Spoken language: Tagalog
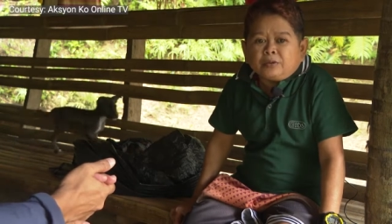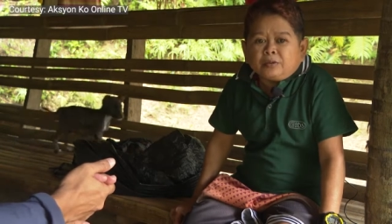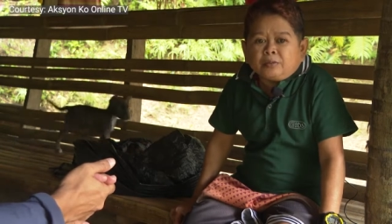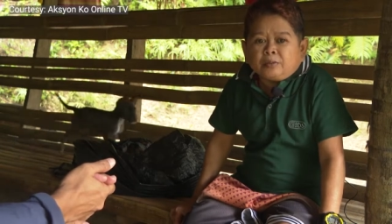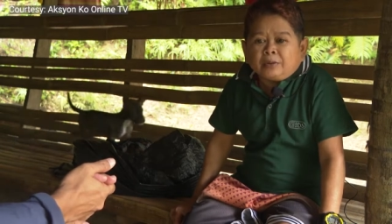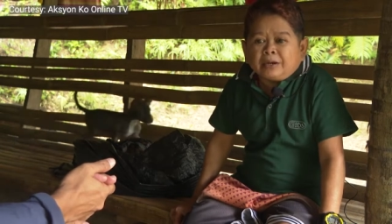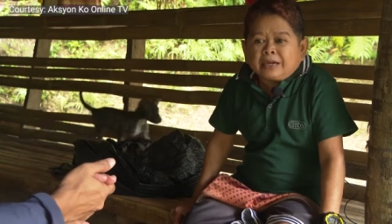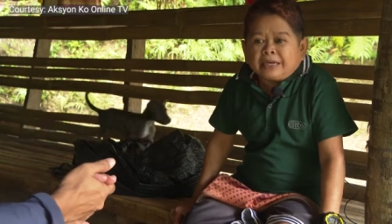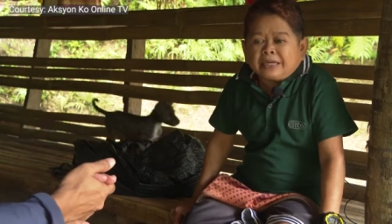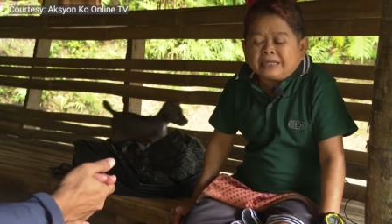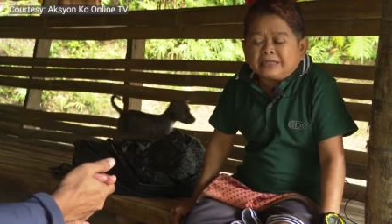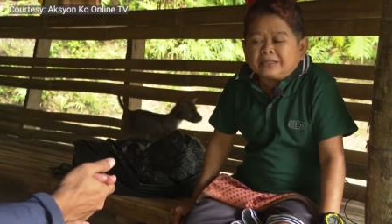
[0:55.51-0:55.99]

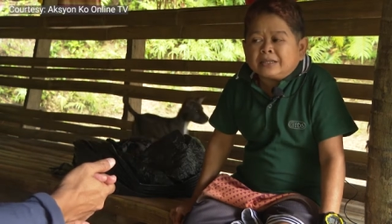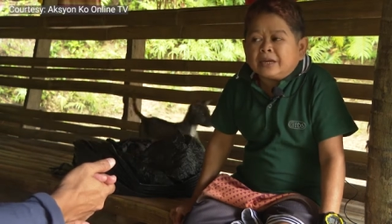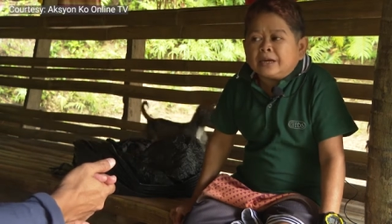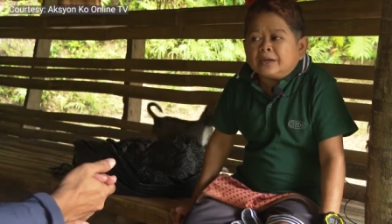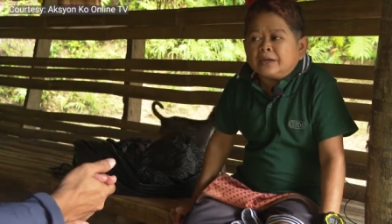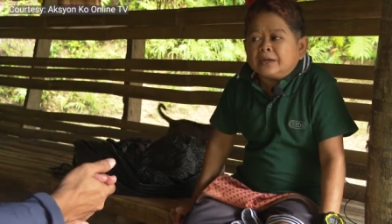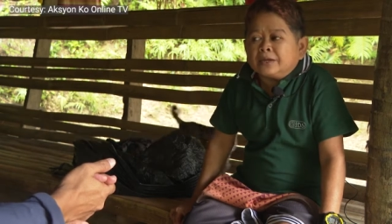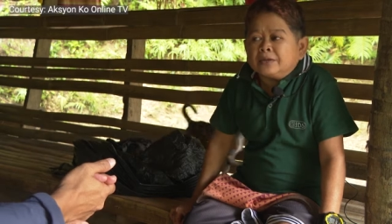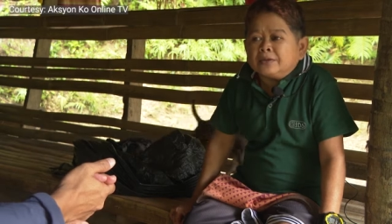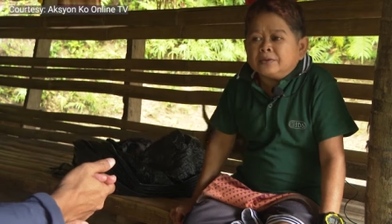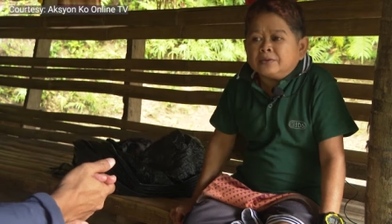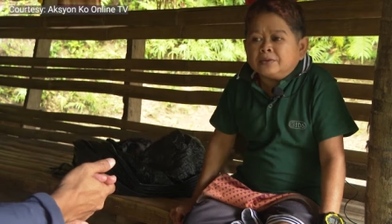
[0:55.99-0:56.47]
balita
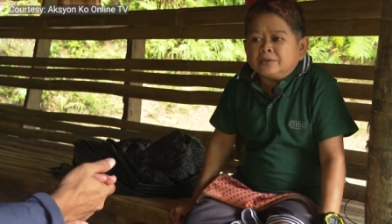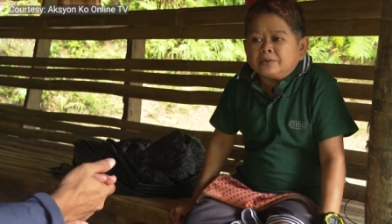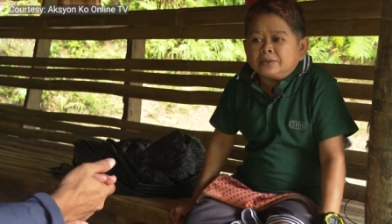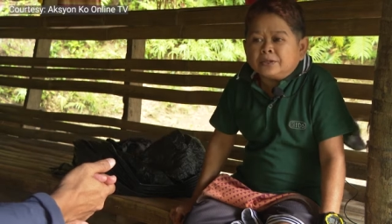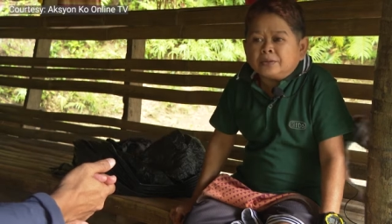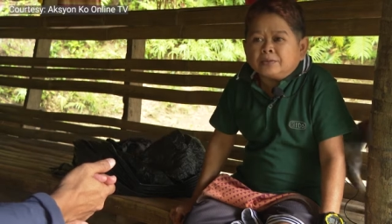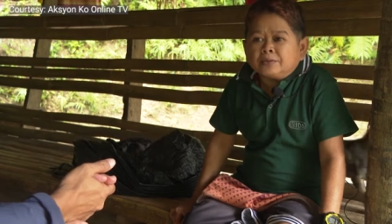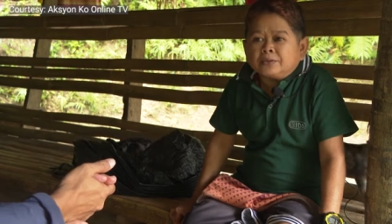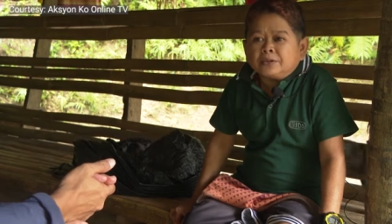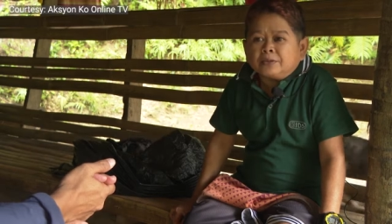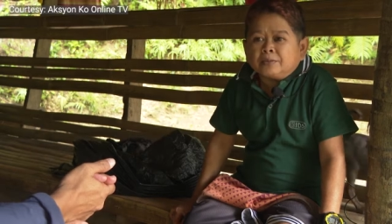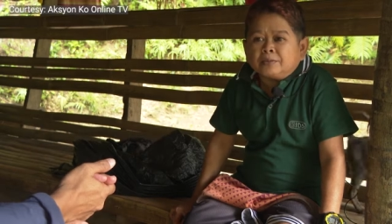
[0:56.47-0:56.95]
na yun.
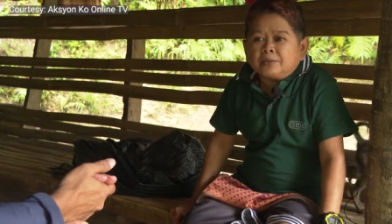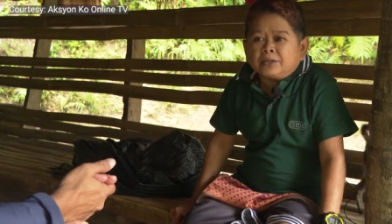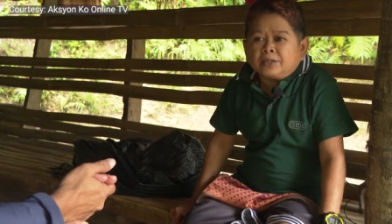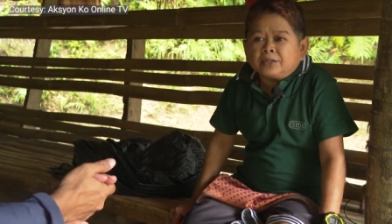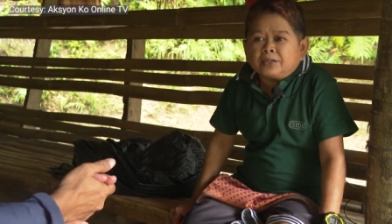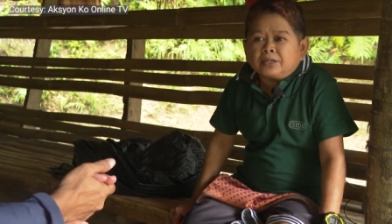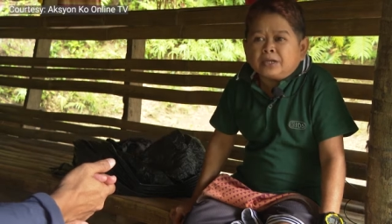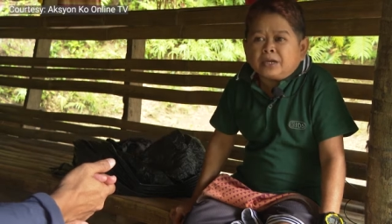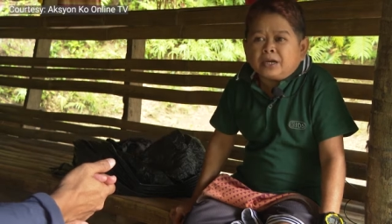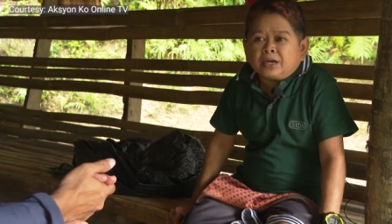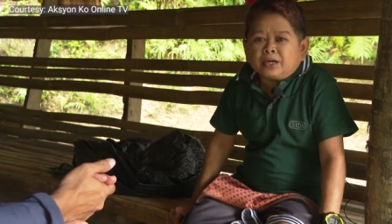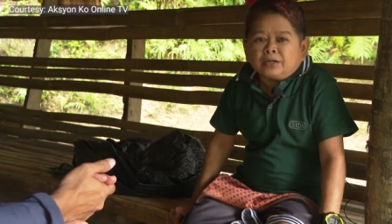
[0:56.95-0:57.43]
tapos sa
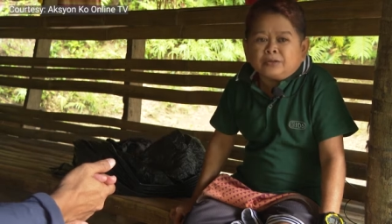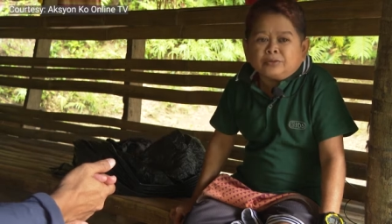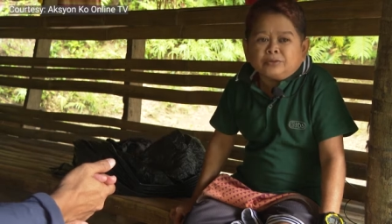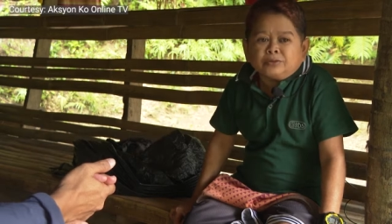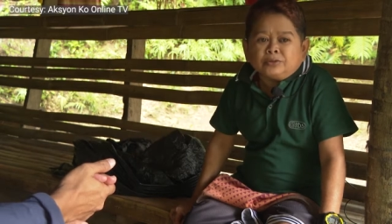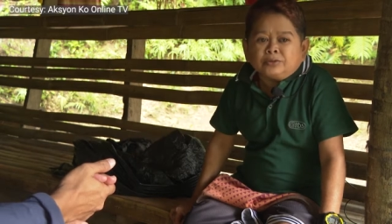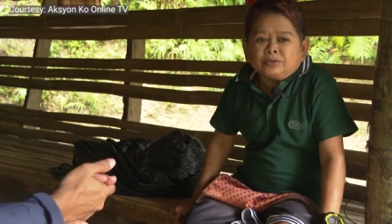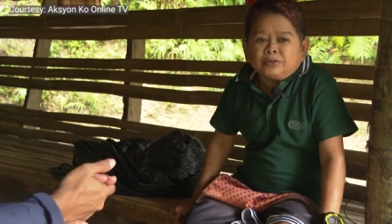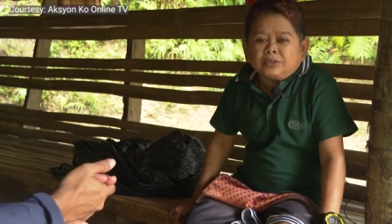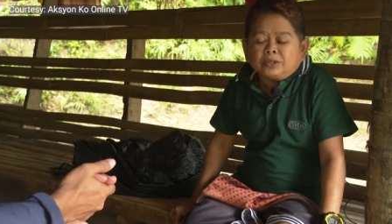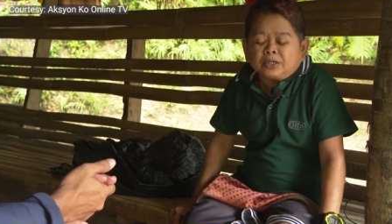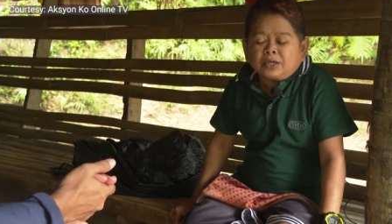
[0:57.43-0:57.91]
niya sa
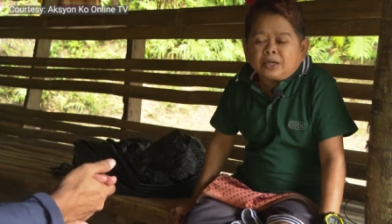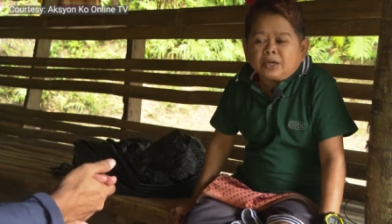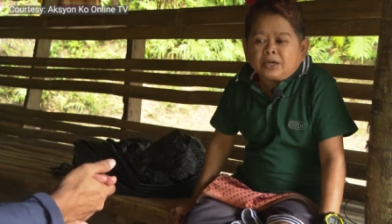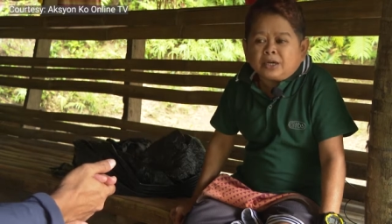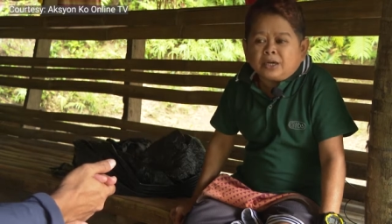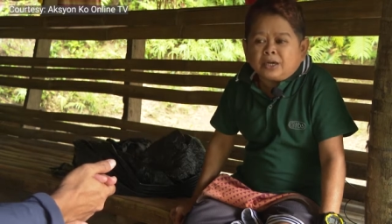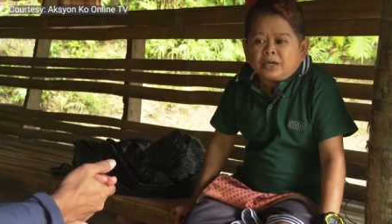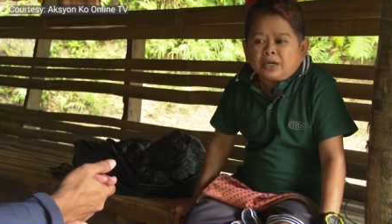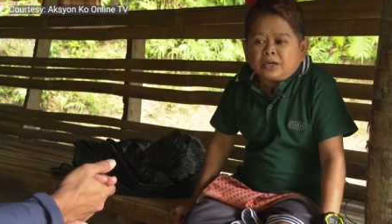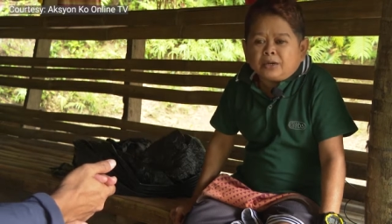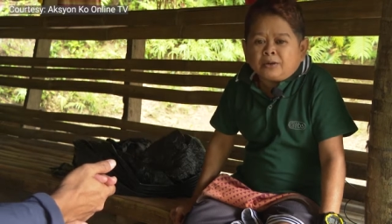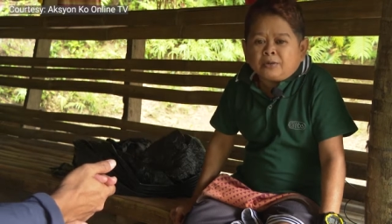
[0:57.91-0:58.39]
ano dun sa